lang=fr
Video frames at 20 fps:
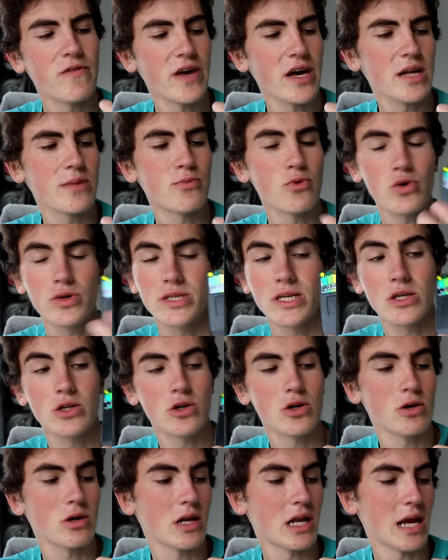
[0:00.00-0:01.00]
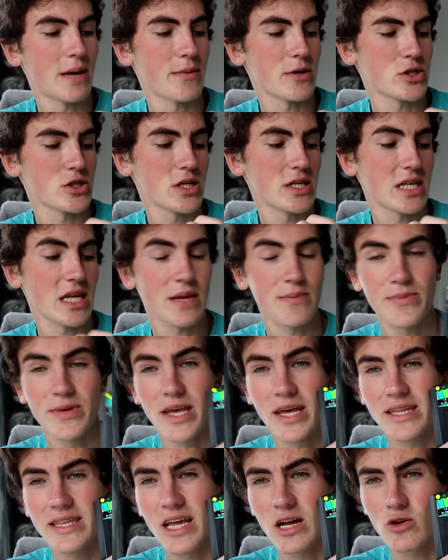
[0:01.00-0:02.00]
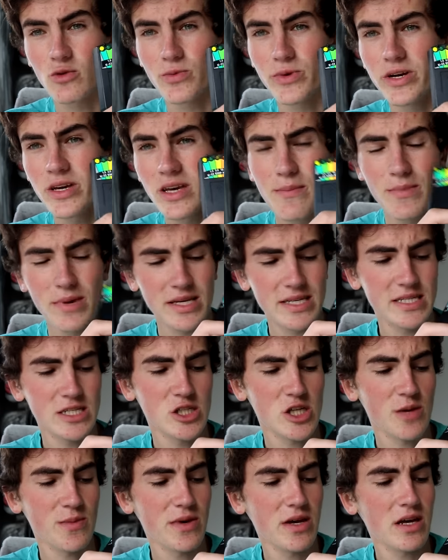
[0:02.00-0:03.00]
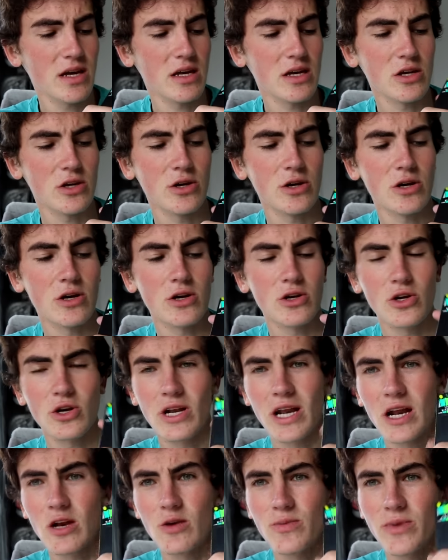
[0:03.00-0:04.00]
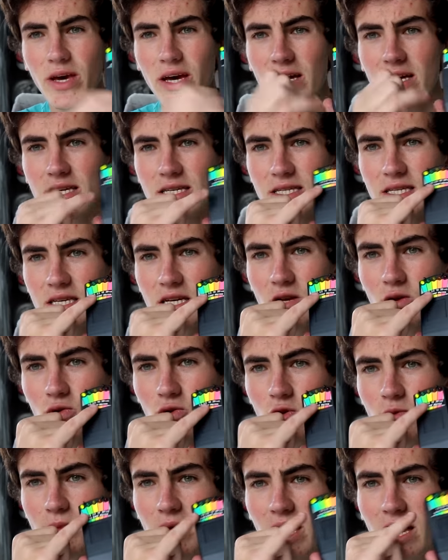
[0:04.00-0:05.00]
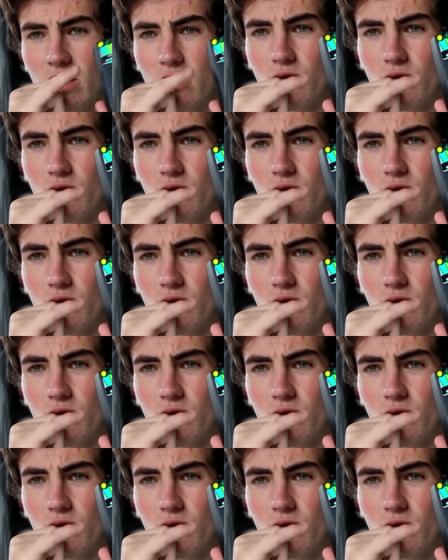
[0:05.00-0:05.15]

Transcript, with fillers: verte pour dire que la machine est bien allumée. Mais si jamais il y, a la lumière ici, l'autre lumière à